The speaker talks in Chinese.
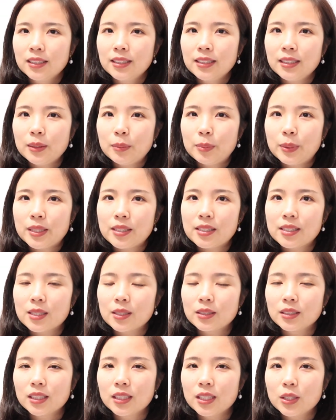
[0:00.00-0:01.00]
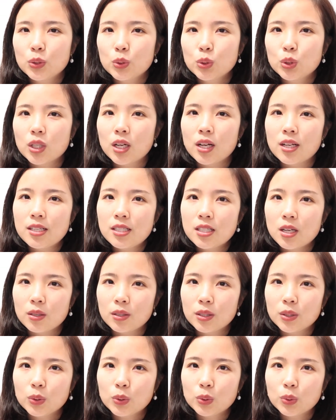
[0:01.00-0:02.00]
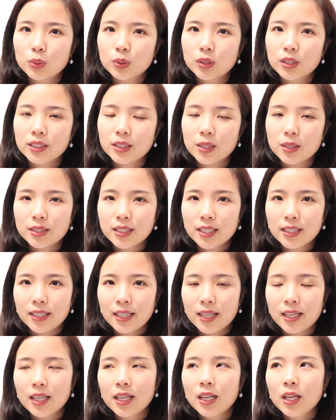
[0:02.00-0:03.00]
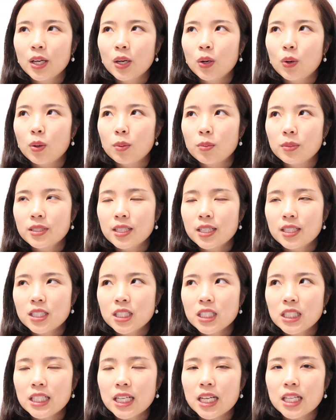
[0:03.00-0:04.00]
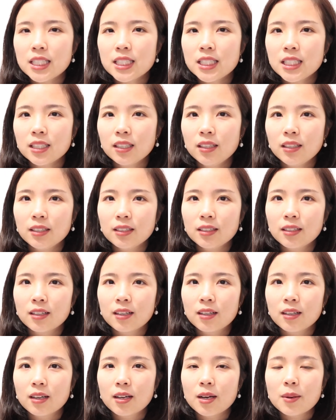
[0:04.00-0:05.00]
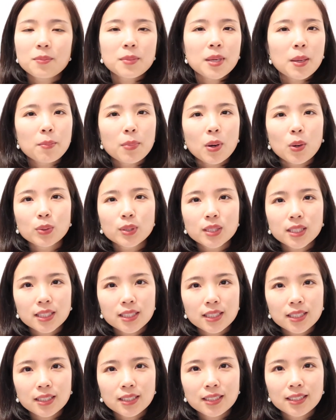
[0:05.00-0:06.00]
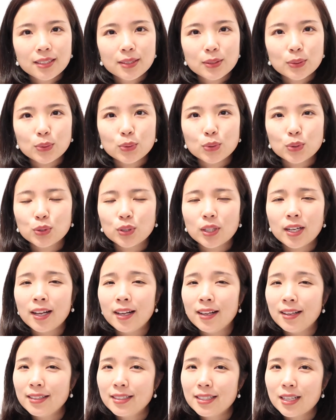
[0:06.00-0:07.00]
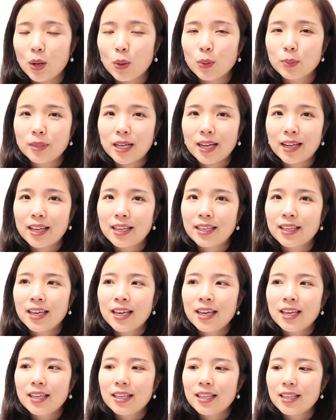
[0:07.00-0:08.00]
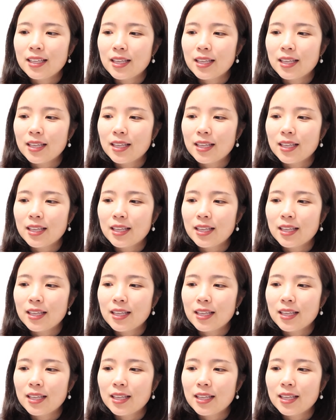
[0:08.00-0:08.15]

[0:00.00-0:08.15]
低频小家电就是很少利用的小家电。我们家之前清理了个面包机，就是很少，我们大概一